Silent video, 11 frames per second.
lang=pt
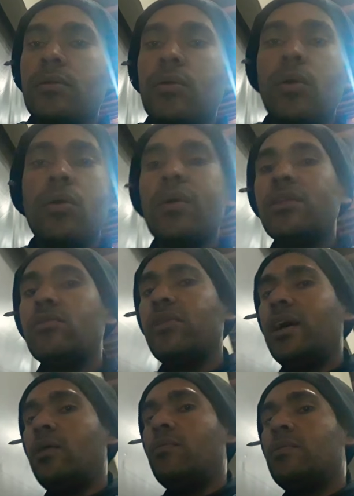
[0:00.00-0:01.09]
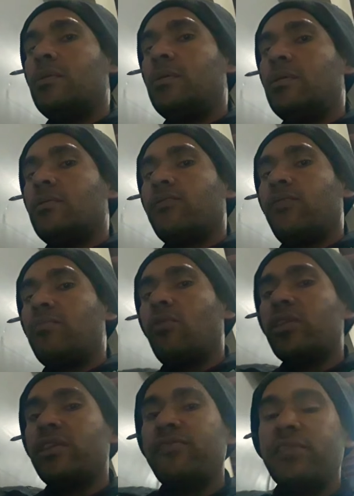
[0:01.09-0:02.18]
Ou quando não, foi
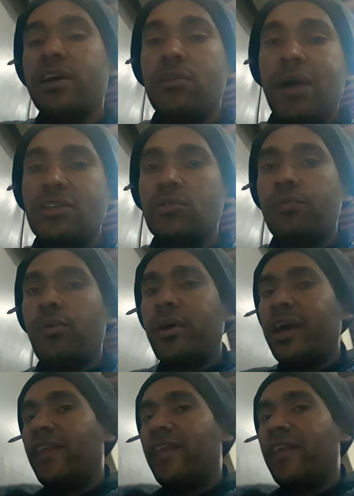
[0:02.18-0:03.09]
modificando mais um pouco,